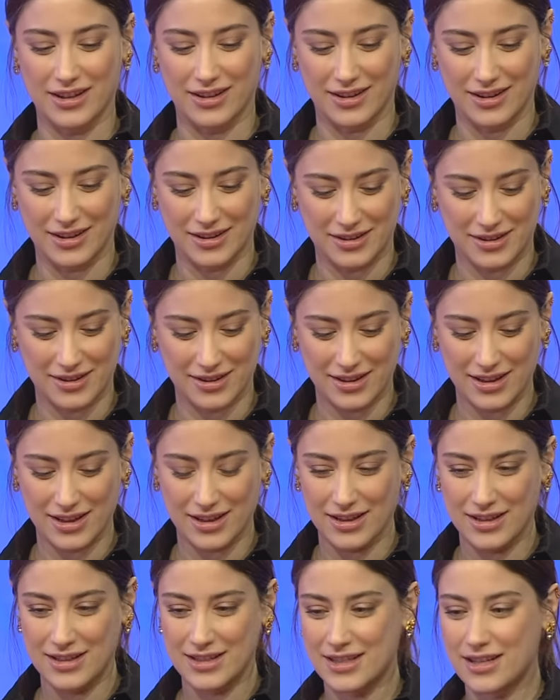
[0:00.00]
e,
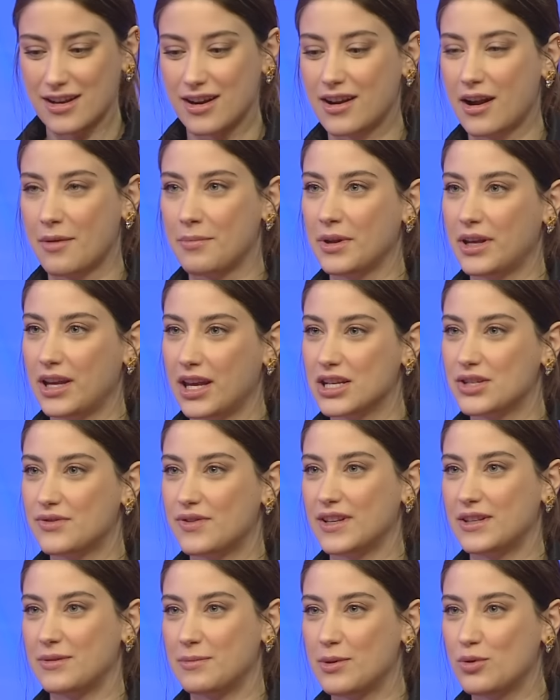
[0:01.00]
Instagram'da
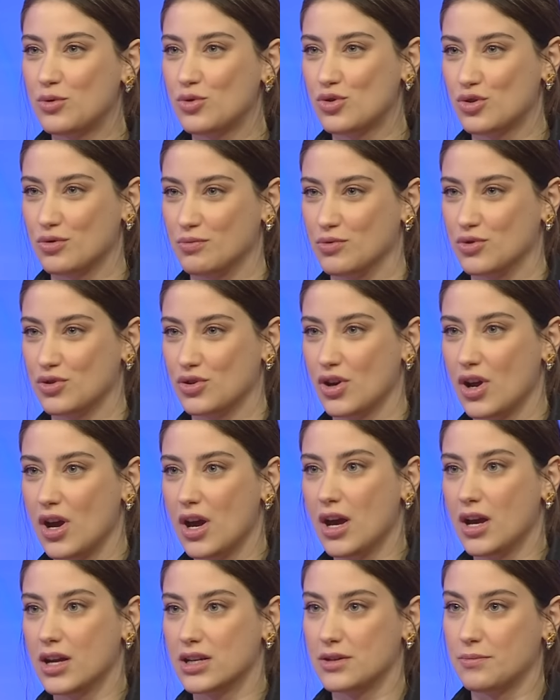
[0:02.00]
keşfetime düşmüş.
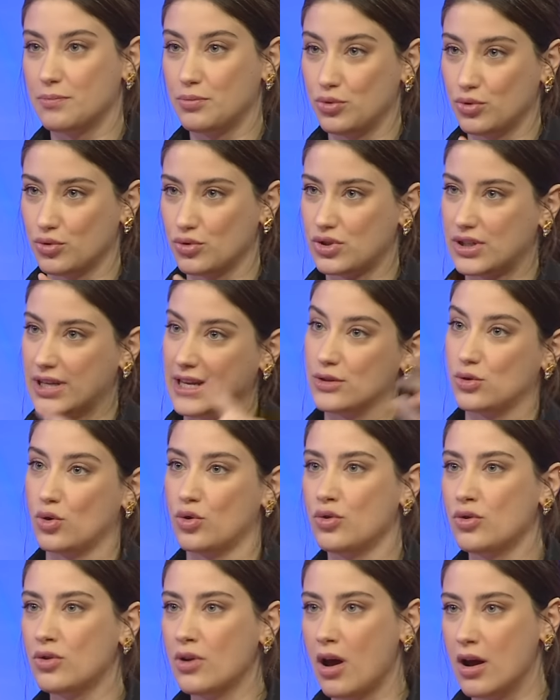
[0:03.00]
İşte bu
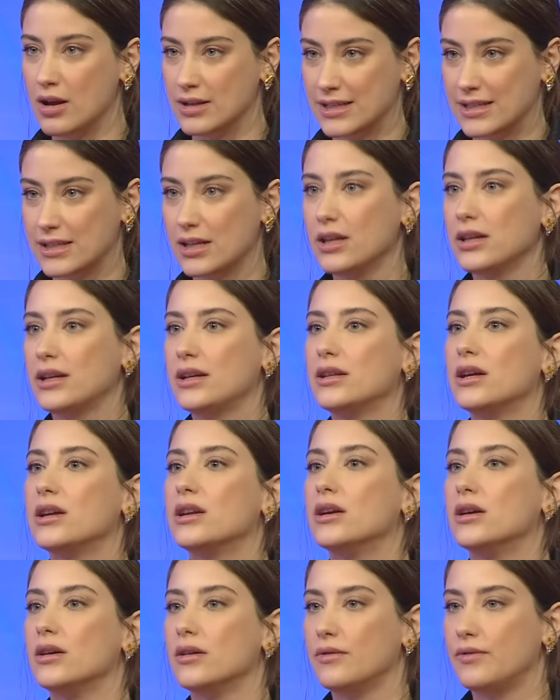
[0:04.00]
sezonun
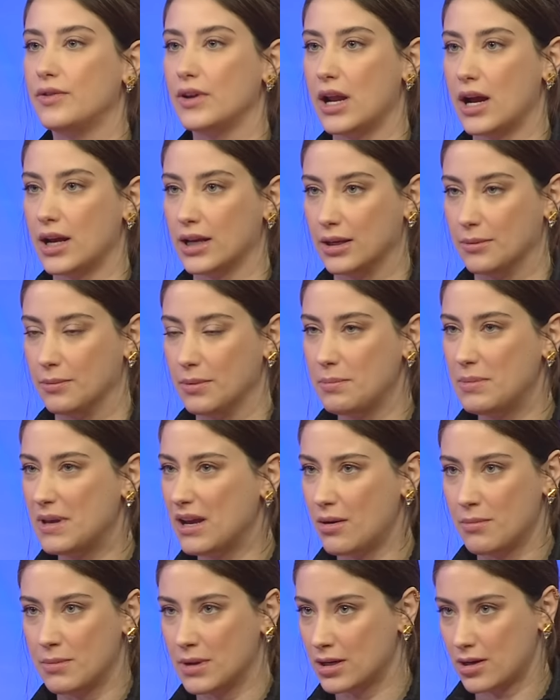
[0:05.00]
hastalıkları falan gibi
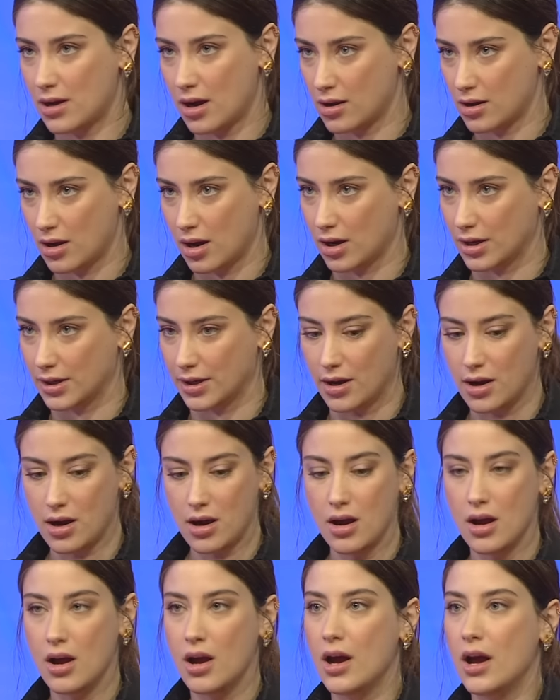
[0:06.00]
bir Amerikan kaynağı.
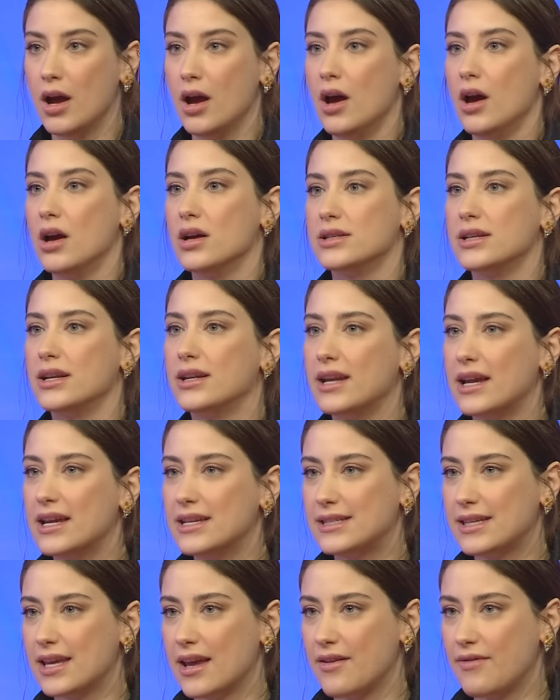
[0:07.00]
İşte
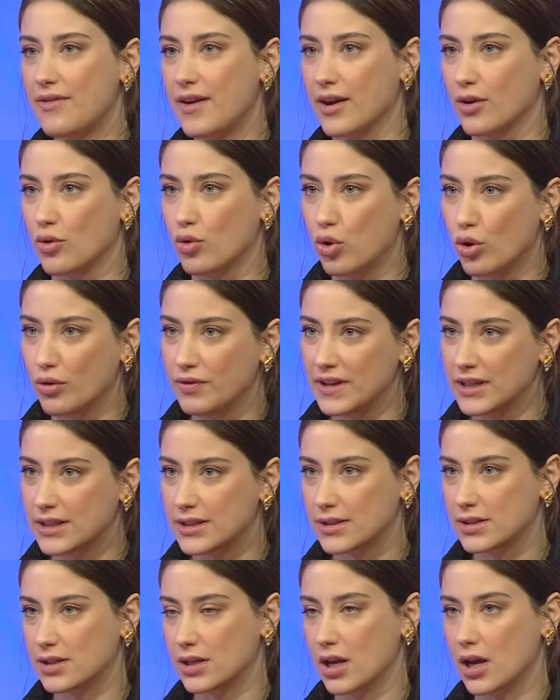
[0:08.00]
RSV, Covid,
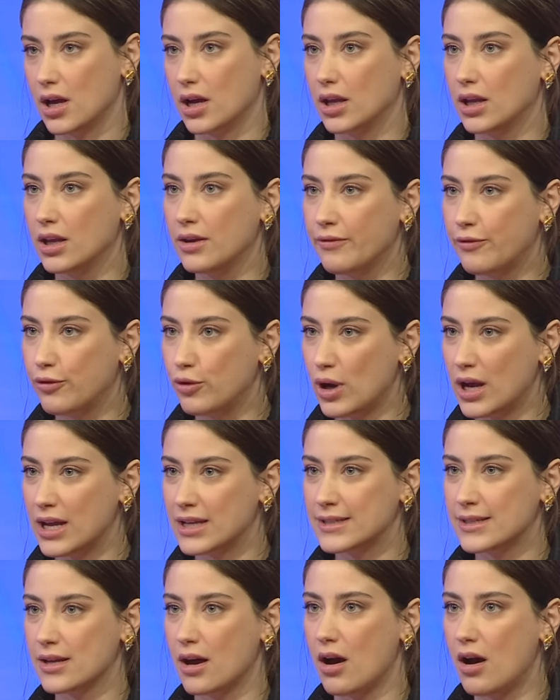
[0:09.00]

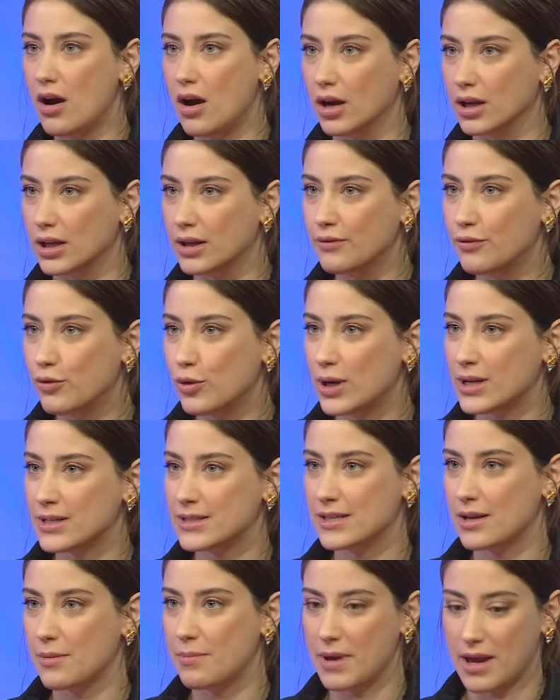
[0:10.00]
influenza A,
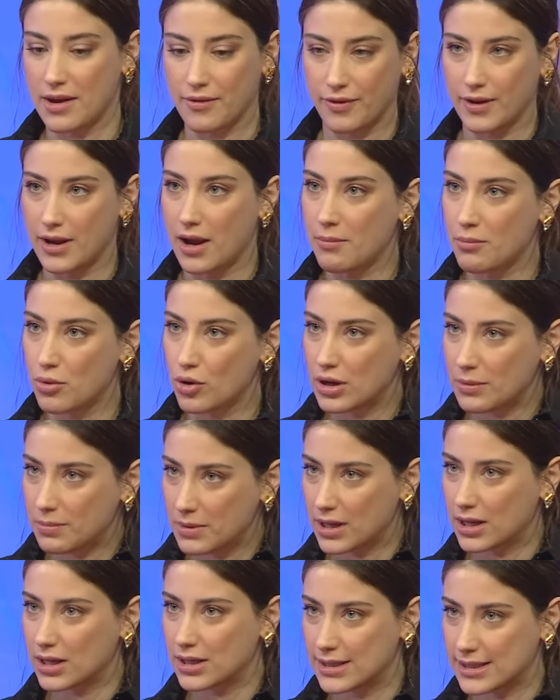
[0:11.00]
influenza B falan böyle
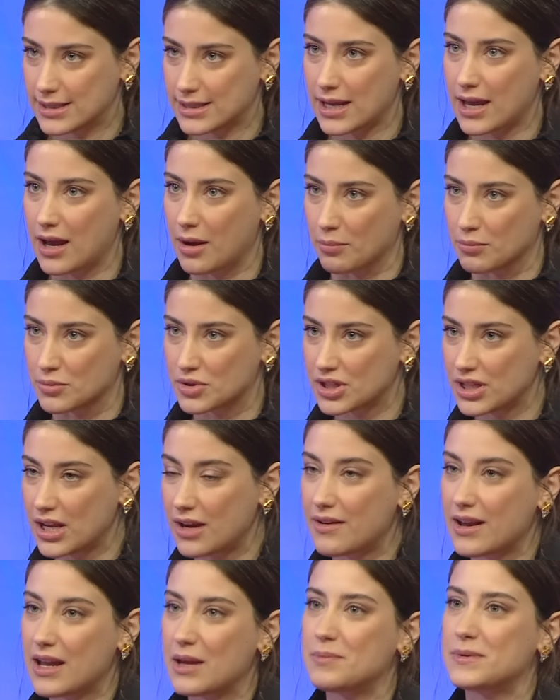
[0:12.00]
bir liste yapmışlar
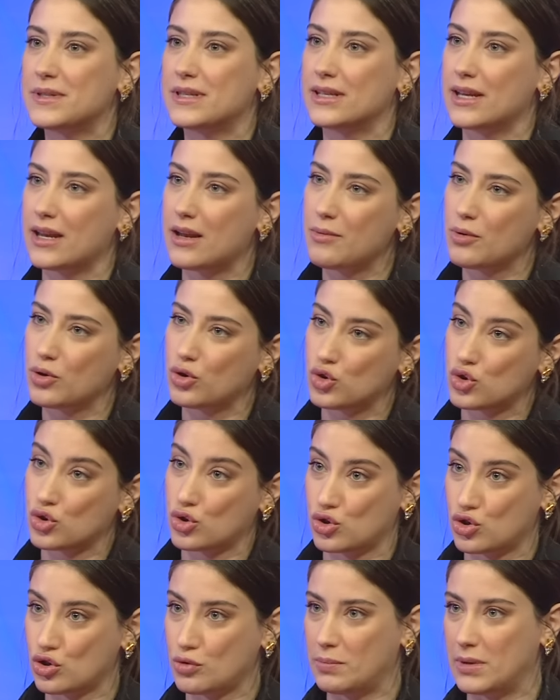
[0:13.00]
ve hepsinde de böyle küçük
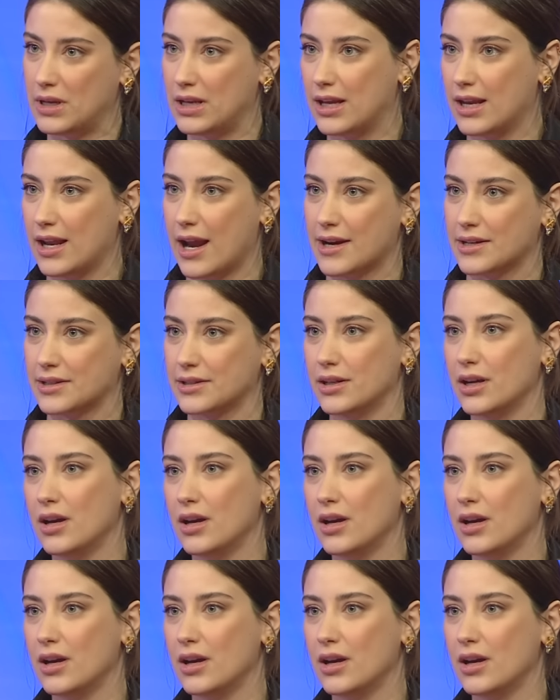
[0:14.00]
küçük bilgiler.